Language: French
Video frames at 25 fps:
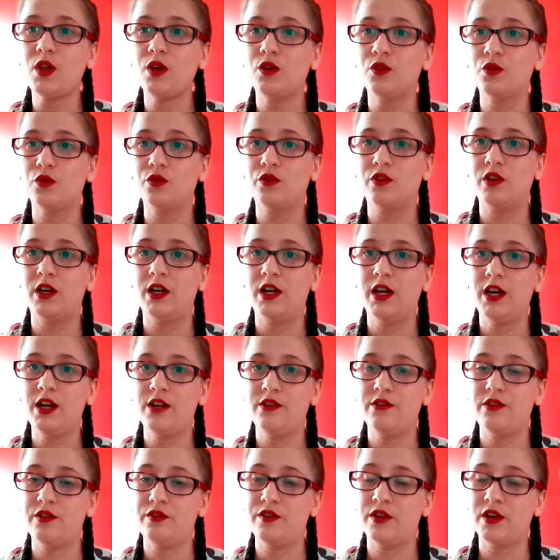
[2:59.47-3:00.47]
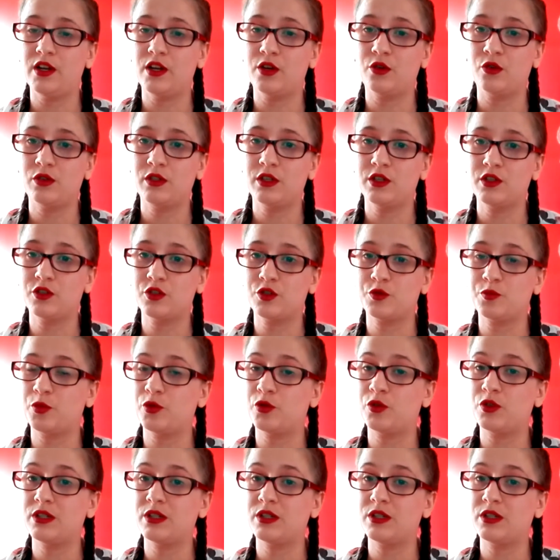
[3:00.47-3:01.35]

Donc voilà, elle va faire la connaissance pendant